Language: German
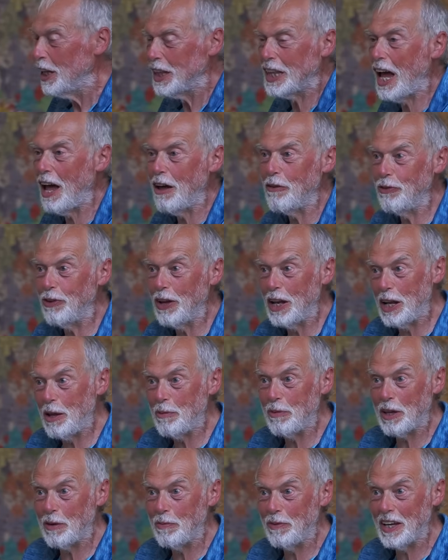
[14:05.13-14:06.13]
Dafür
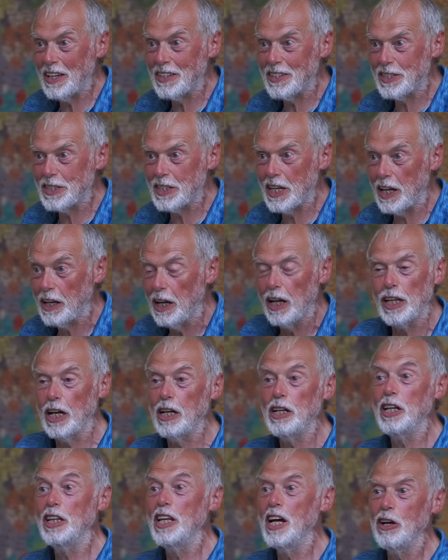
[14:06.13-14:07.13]
nehme ich mir jetzt Zeit.
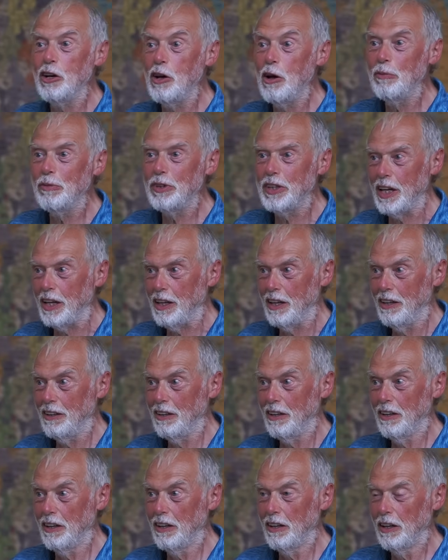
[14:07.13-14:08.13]
Dann, dann kommt er.
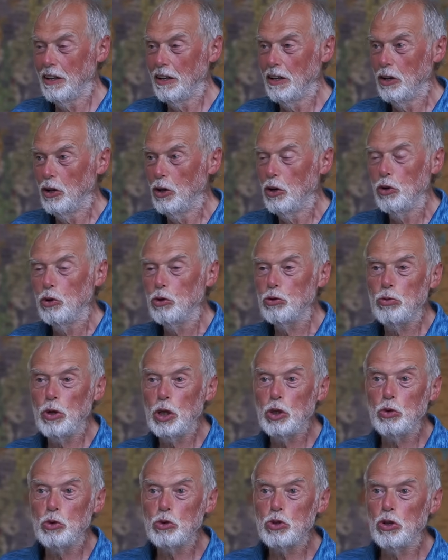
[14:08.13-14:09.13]
Und
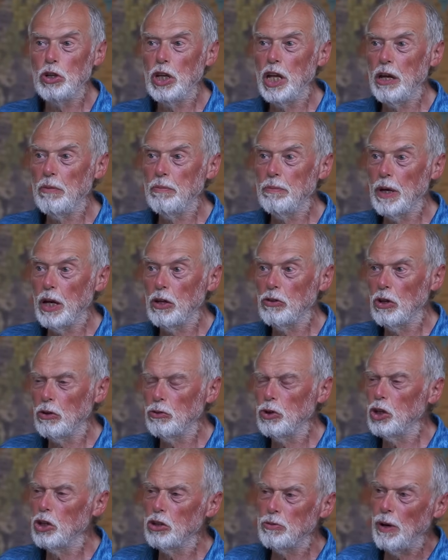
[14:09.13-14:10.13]
wenn du so nebenbei sagst,
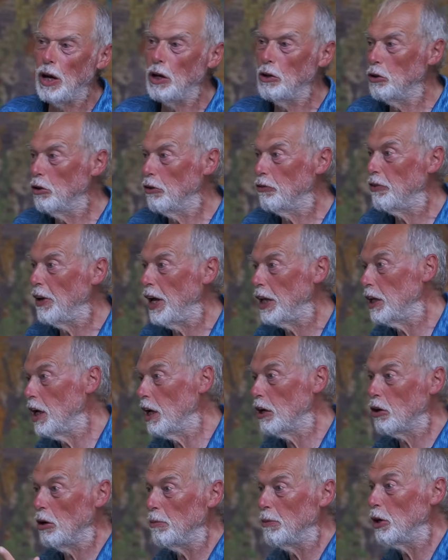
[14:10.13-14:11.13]
na, das wäre auch noch fein,
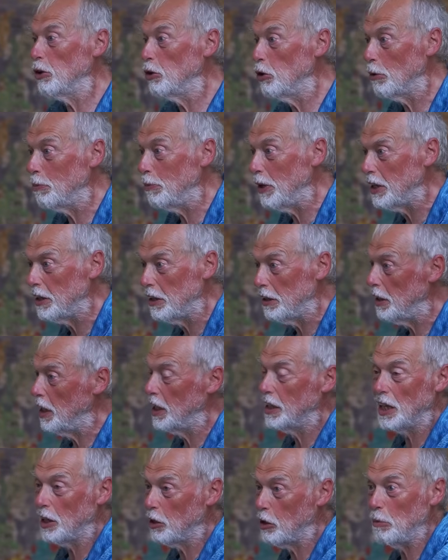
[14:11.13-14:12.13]
ja, komm auch noch mit,
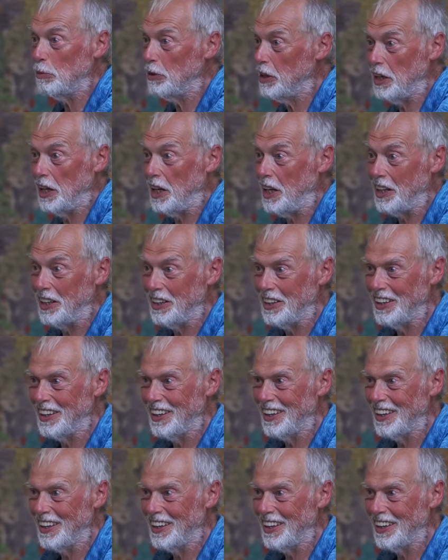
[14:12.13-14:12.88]
na, da kommt er nicht.